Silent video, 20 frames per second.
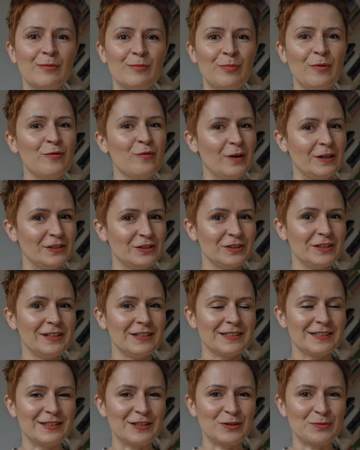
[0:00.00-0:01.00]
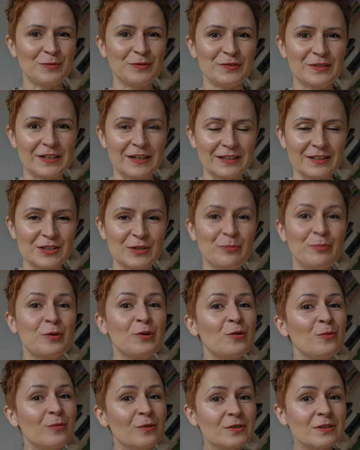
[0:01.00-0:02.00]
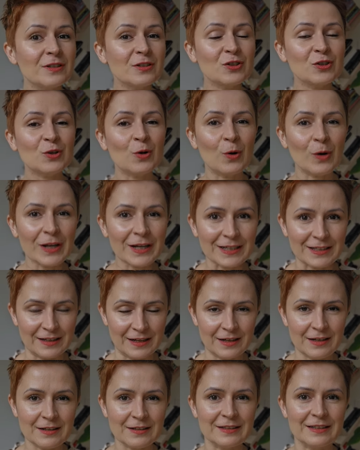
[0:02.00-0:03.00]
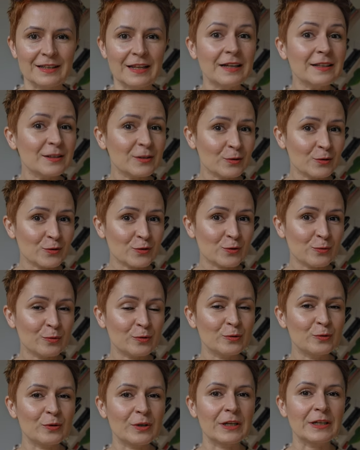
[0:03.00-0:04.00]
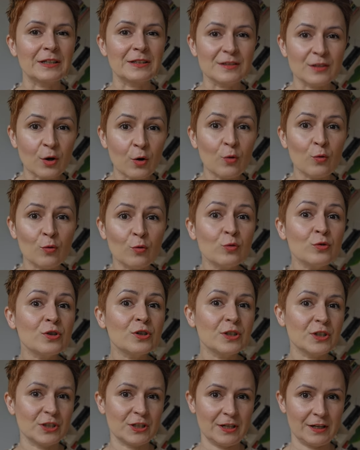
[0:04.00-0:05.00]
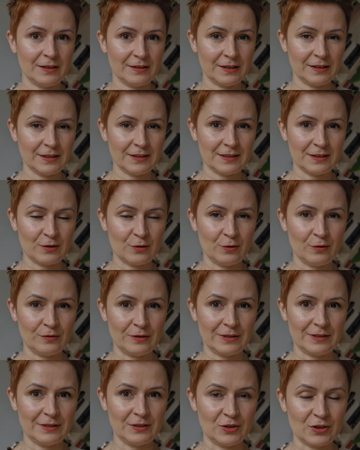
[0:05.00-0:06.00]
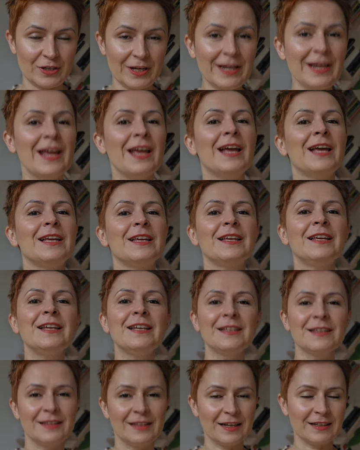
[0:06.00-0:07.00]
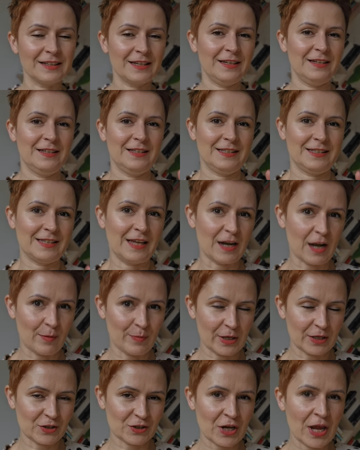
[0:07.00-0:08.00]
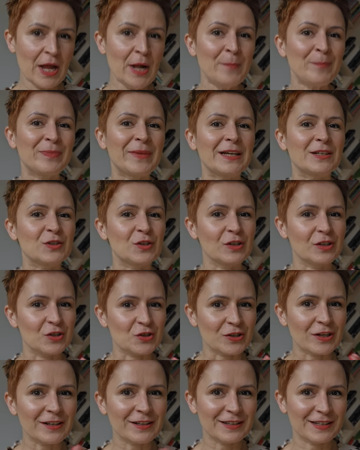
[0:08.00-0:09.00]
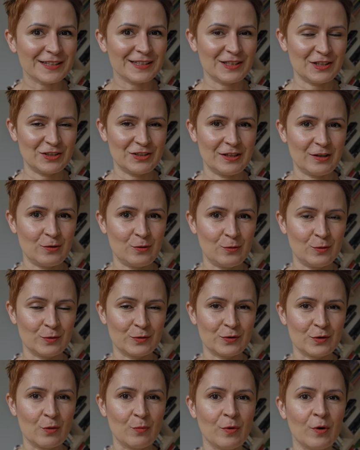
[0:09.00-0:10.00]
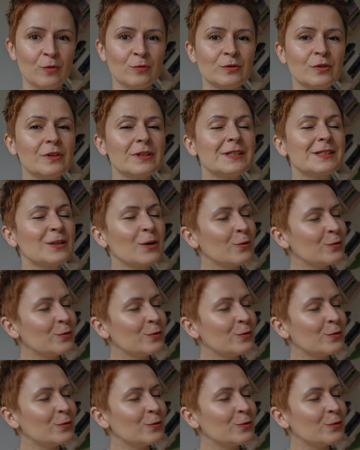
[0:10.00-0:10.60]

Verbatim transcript: bo właśnie jesteśmy w trakcie promocji szkolenia dla tych osób, które chcą uczyć się analizy kolorystycznej i na niej zarabiać. Także jeżeli jesteś taką osobą, to jest